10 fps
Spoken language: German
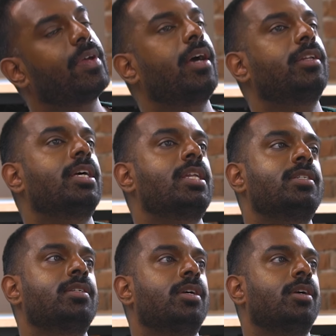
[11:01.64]
wäre
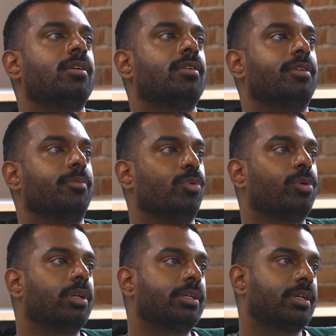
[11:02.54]
denn eine
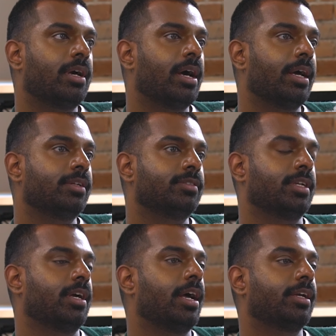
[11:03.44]
Möglichkeit,
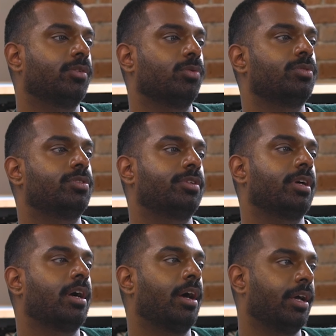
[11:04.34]
seine eigene
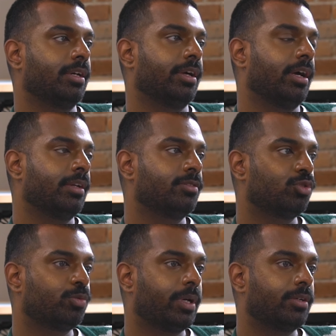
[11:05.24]
Unsicherheit
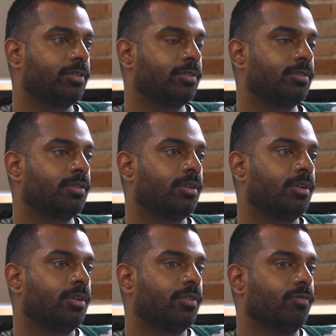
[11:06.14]
anzusprechen.
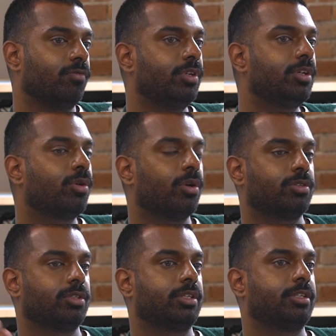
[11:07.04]
Wie
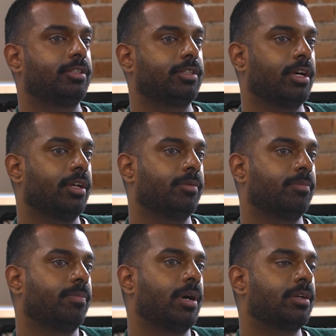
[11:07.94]
könnte dein
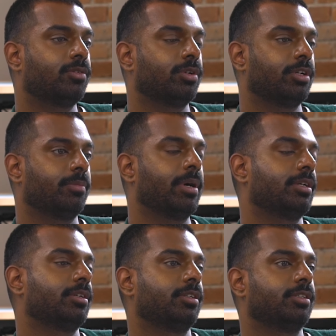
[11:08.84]
Partner oder deine
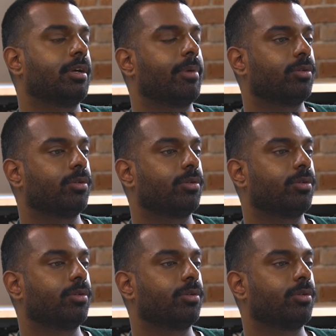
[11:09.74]
Partnerin dich dabei